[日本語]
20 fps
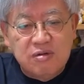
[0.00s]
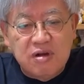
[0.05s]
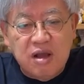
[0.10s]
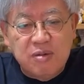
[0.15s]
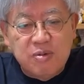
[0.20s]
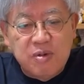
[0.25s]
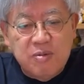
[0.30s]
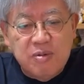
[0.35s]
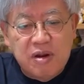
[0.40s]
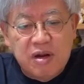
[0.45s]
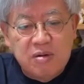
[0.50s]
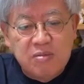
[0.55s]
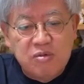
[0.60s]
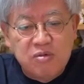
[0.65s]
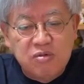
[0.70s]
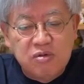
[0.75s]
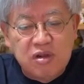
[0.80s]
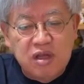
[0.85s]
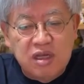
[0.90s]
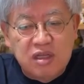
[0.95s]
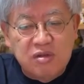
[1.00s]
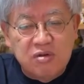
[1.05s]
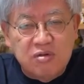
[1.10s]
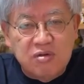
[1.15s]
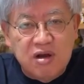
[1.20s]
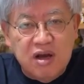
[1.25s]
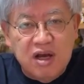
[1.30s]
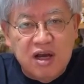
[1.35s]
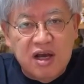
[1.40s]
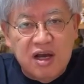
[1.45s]
カピバラ問題と
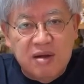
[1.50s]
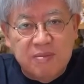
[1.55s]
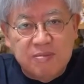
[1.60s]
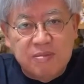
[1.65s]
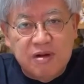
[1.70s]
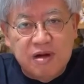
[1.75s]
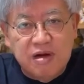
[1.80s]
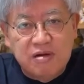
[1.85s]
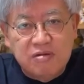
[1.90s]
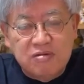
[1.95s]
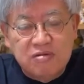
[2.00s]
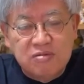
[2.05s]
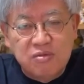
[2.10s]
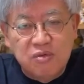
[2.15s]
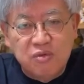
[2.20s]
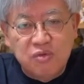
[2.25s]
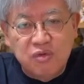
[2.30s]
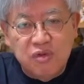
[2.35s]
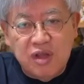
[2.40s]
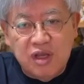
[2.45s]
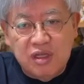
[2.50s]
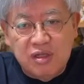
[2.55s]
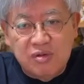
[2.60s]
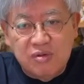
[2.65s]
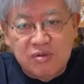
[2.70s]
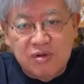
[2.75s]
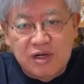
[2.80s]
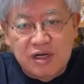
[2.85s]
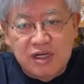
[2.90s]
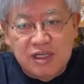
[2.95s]
か、ピラルク問題
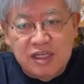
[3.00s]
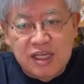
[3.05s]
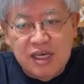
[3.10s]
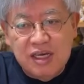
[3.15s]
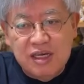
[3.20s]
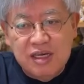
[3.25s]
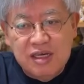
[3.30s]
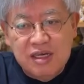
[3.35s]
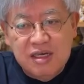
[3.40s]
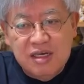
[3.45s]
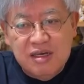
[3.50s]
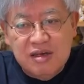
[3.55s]
とかはね、